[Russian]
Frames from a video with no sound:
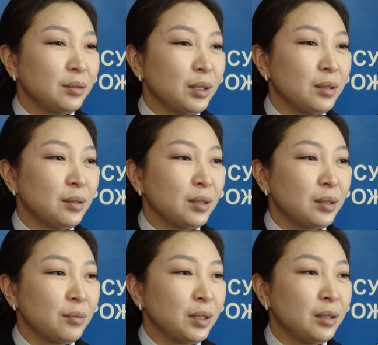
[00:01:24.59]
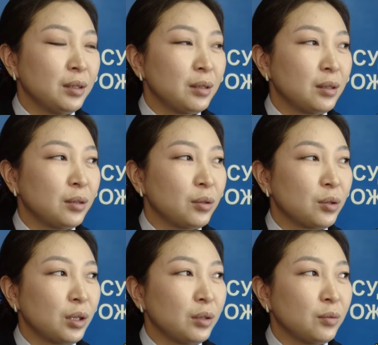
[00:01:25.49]
ответственности водитель за
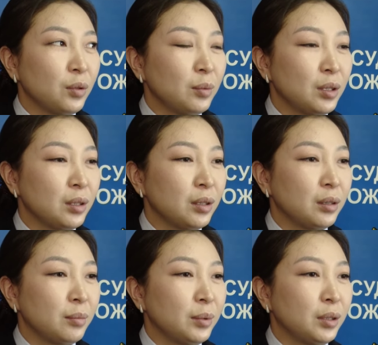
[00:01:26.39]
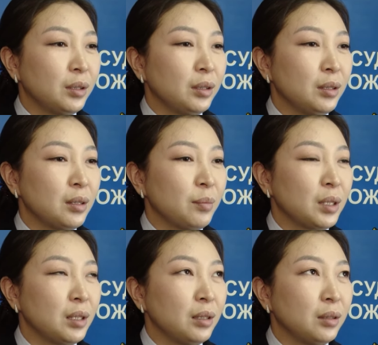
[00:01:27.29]
нарушение в области ПДД за
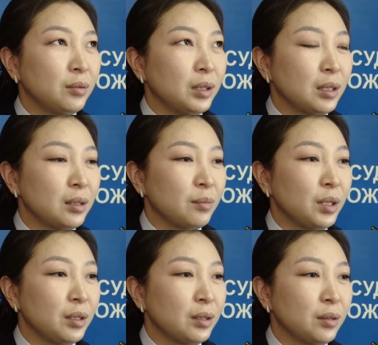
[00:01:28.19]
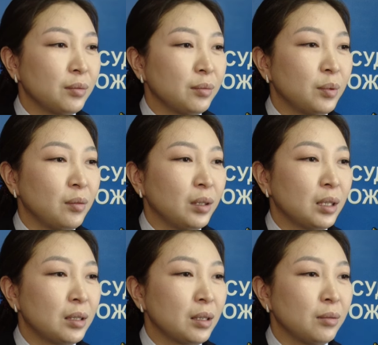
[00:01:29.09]
последние 12 месяцев
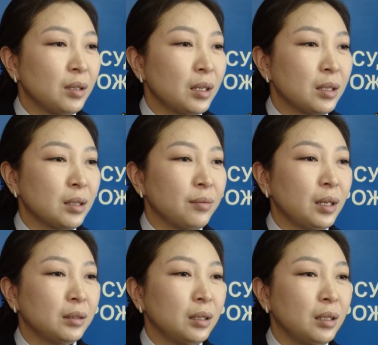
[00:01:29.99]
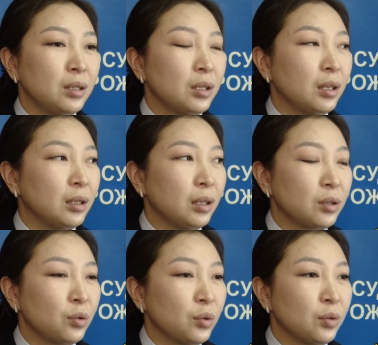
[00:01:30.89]
привлекался два раза. Факт наличия или
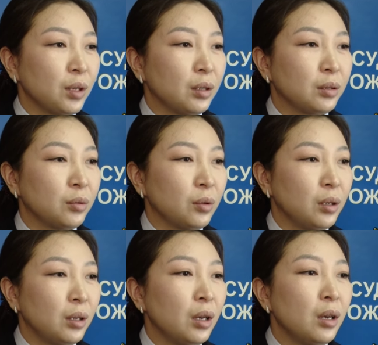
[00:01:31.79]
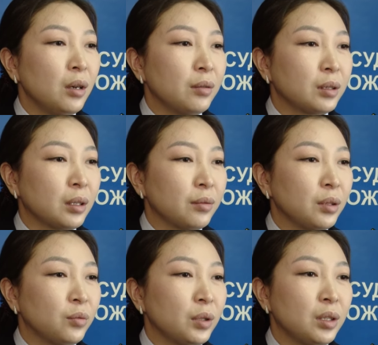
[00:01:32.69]
отсутствия алкоголя в крови
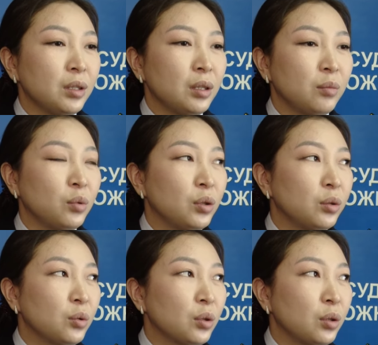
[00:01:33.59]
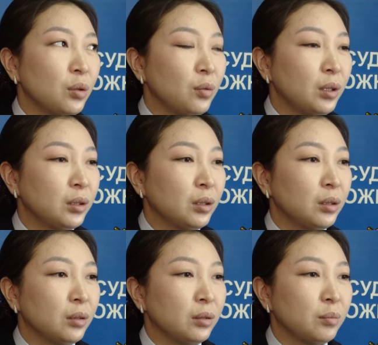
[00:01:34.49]
у водителя будет
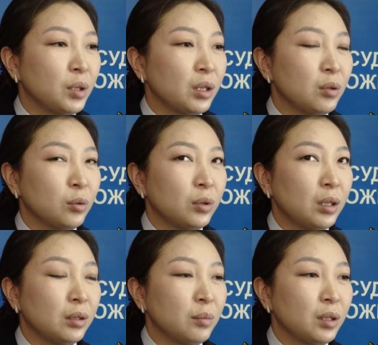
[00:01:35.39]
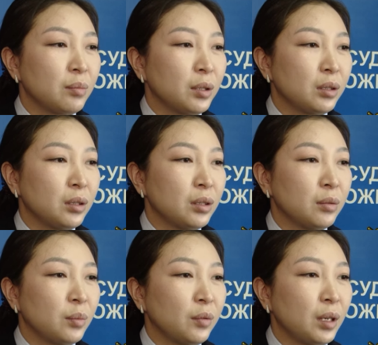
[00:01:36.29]
установлено а, по результатам экспертизы.
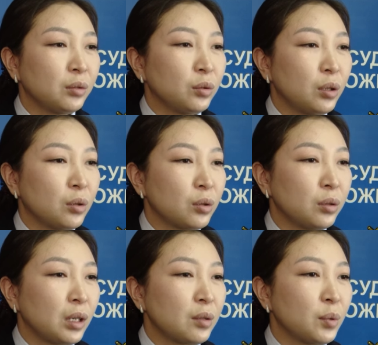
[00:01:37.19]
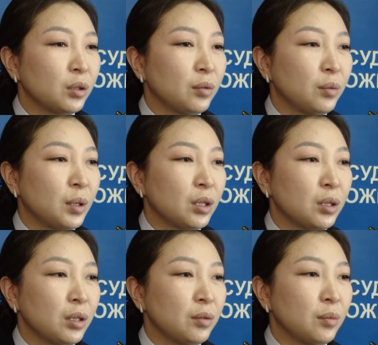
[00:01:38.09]
По факту дорожно-транспортного
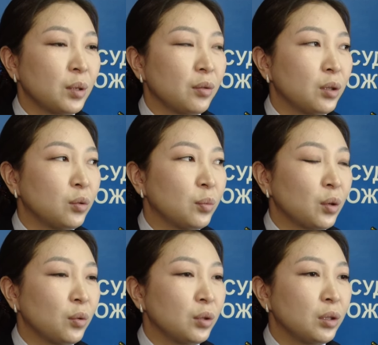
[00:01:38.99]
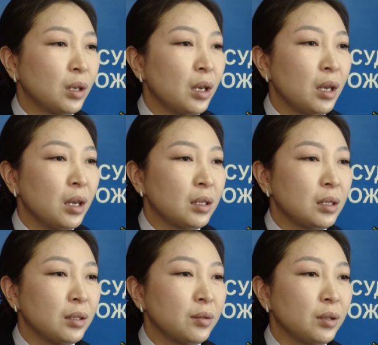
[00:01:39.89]
происшествия проверку проводит
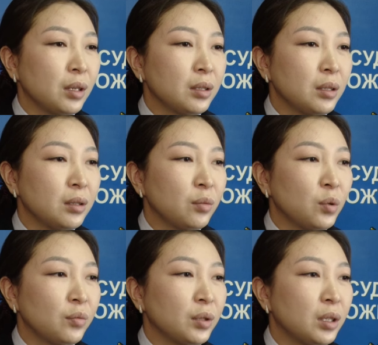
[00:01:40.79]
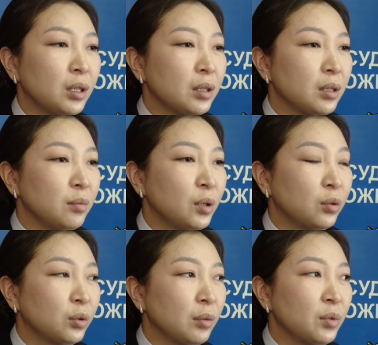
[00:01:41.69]
Следственное отдел МОМВД России
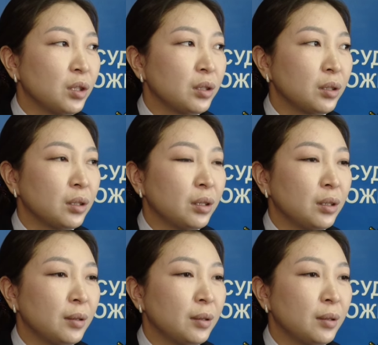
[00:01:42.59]
Парунхимчикский.